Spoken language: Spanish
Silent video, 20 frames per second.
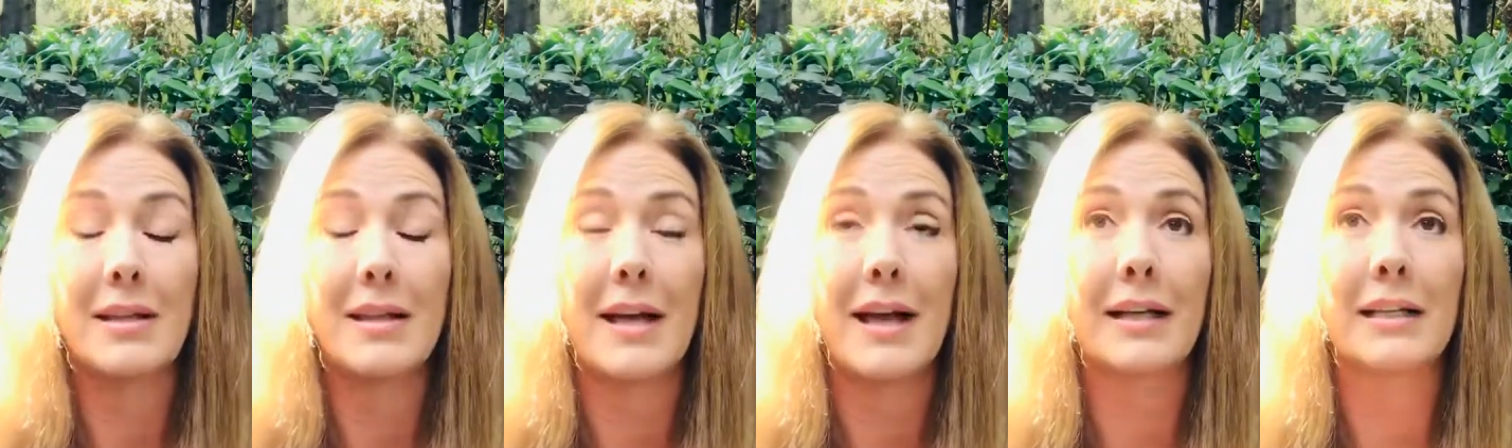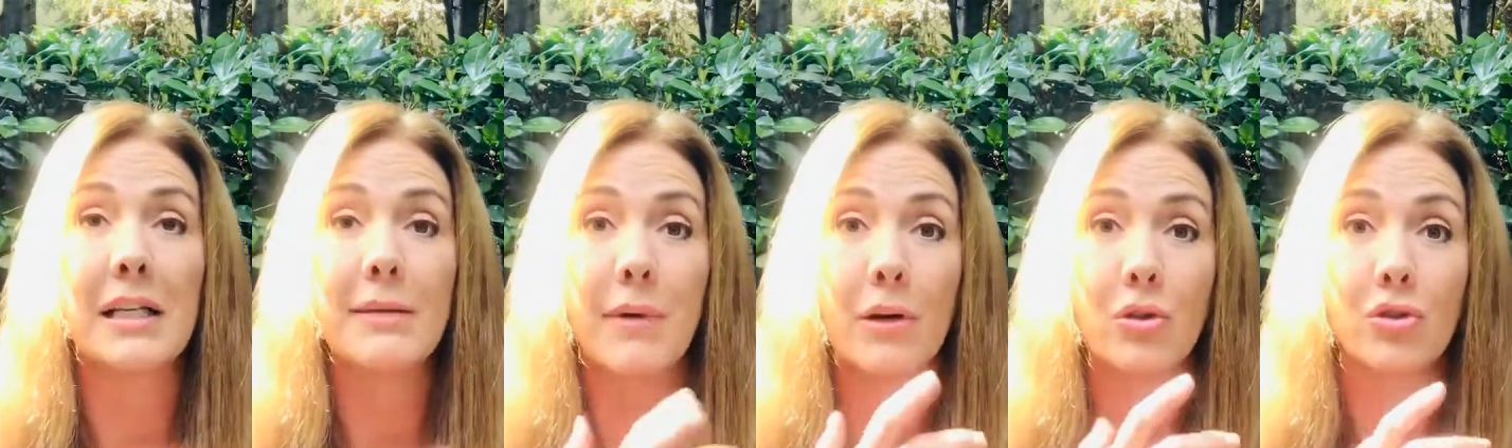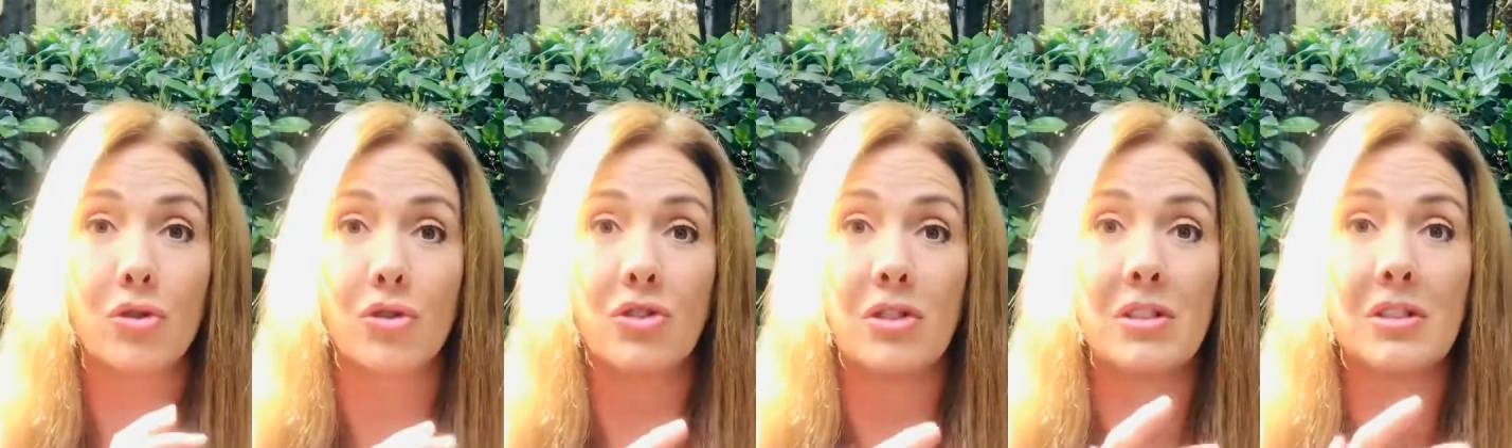activa
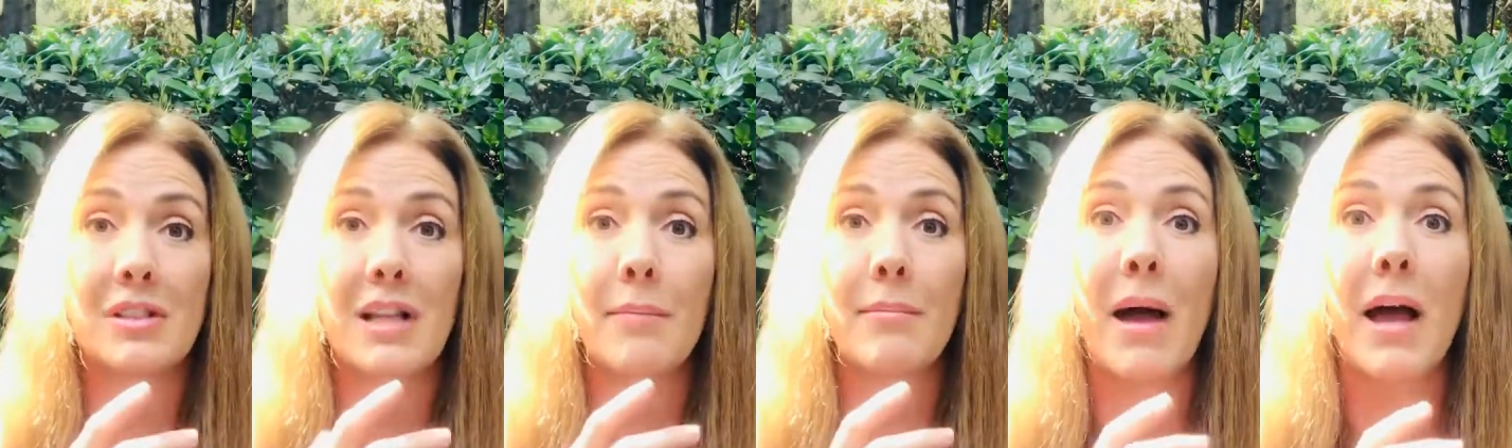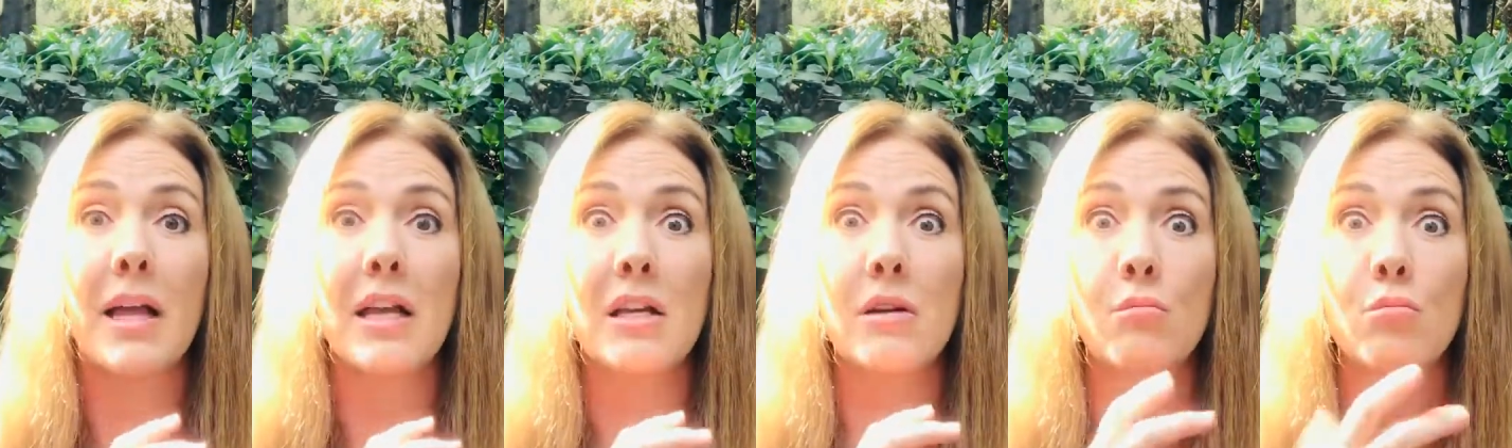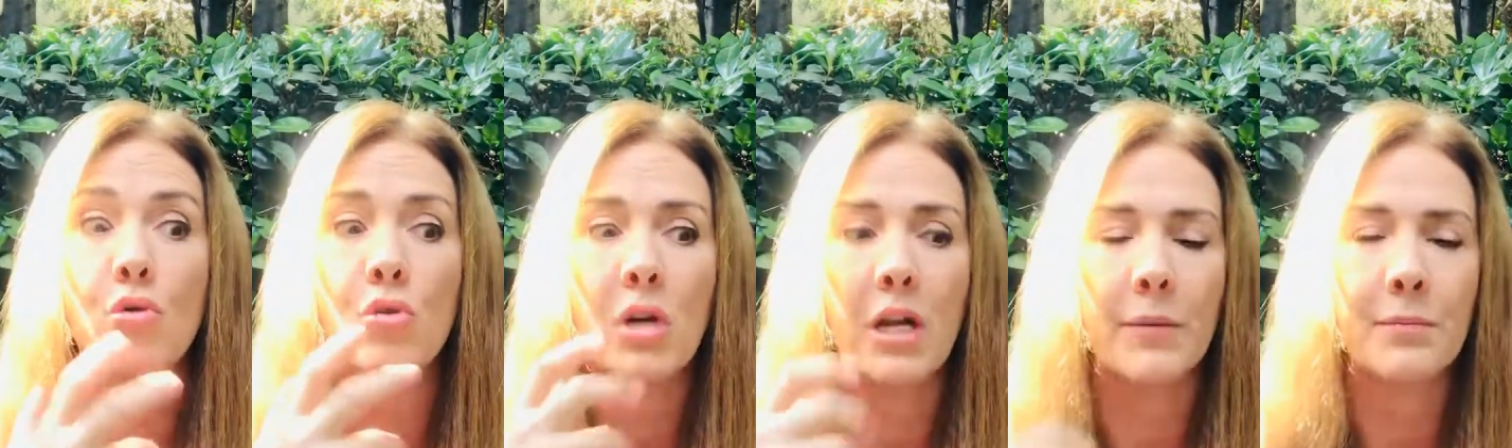nuestro sistema
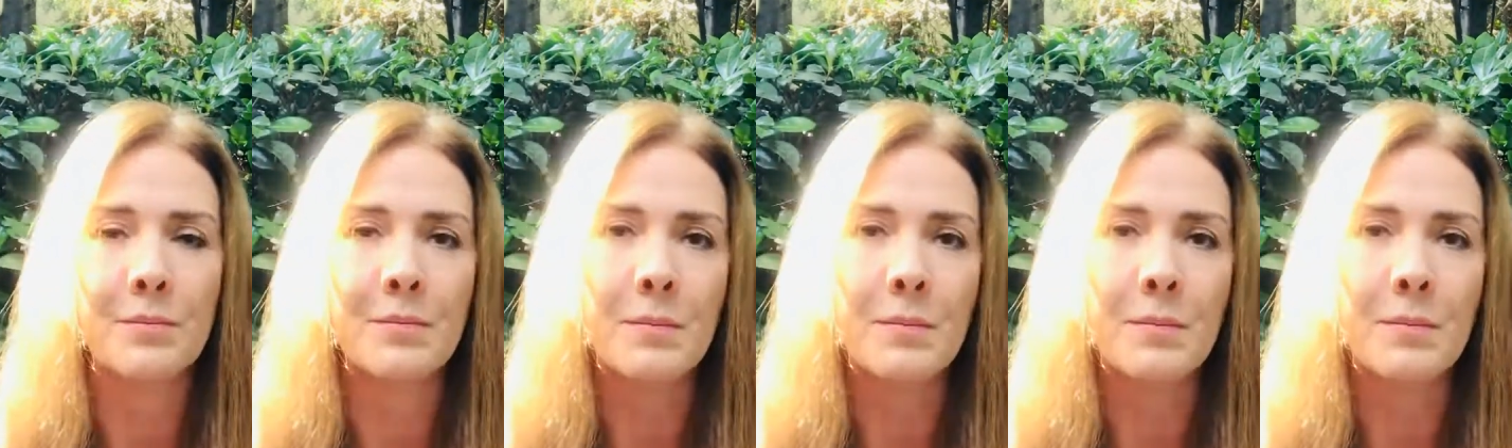inmune.